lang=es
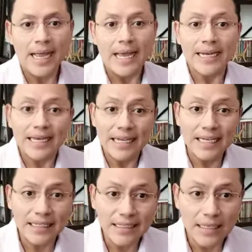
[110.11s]
Elegir
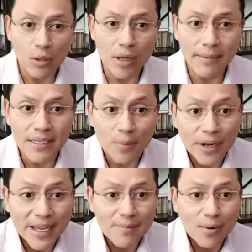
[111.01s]
grasas saludables, por
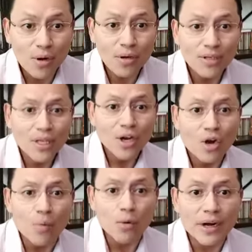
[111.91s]
ejemplo,
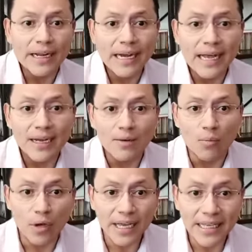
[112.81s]
como regla
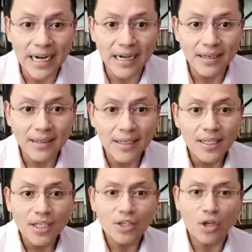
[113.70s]
muy general,
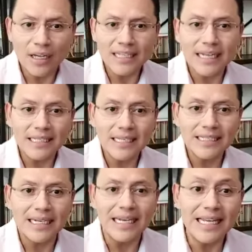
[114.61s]
todas las
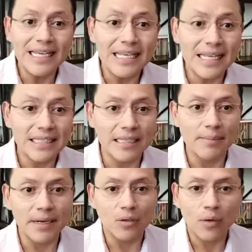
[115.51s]
grasas líquidas a
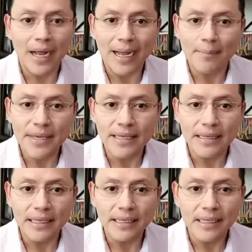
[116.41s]
temperatura
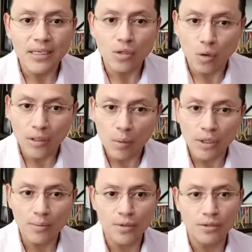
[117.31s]
ambiente son una
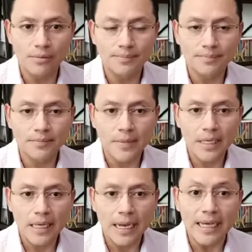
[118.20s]
buena opción,
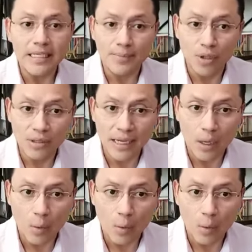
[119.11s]
a excepción del